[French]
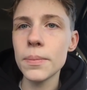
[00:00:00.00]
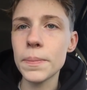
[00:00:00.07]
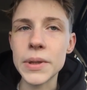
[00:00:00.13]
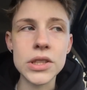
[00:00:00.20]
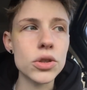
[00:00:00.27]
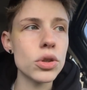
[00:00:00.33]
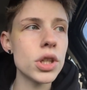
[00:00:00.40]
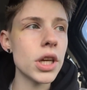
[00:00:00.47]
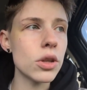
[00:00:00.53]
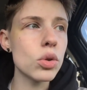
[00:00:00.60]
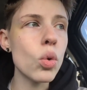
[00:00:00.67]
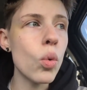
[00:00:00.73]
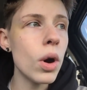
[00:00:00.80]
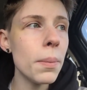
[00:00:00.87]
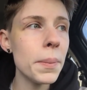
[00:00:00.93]
Parce qu'il y a
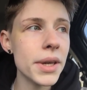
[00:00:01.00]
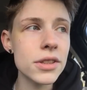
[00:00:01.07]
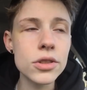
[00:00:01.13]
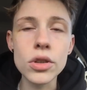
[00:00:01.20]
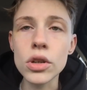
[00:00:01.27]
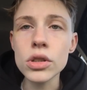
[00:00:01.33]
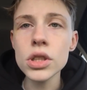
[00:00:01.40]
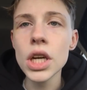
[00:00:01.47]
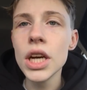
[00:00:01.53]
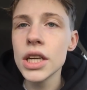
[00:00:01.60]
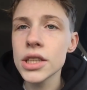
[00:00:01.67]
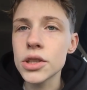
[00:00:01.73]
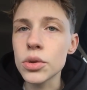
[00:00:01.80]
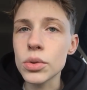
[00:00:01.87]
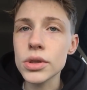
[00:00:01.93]
trois personnes
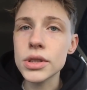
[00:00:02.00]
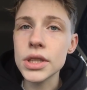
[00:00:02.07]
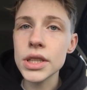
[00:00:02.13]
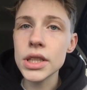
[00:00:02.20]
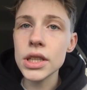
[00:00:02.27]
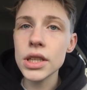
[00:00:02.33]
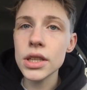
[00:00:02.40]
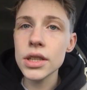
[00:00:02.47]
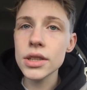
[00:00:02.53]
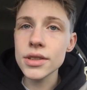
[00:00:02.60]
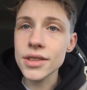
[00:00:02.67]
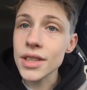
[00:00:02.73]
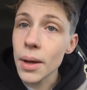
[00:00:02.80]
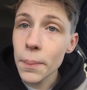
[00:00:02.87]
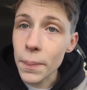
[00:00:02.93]
qui ont été
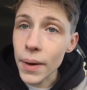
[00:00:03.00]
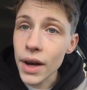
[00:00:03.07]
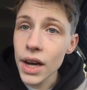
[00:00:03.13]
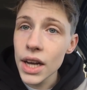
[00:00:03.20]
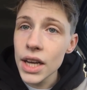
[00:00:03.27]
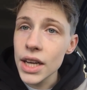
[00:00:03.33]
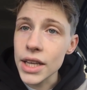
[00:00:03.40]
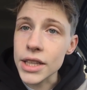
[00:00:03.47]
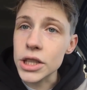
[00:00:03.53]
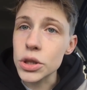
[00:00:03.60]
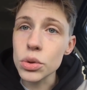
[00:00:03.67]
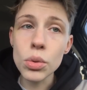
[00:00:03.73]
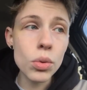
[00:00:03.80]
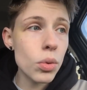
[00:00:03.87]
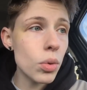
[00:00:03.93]
sympas et
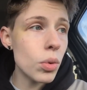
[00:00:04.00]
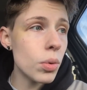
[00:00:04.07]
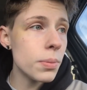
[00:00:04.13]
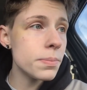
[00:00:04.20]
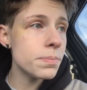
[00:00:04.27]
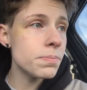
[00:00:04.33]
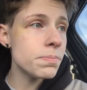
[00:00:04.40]
qui ont,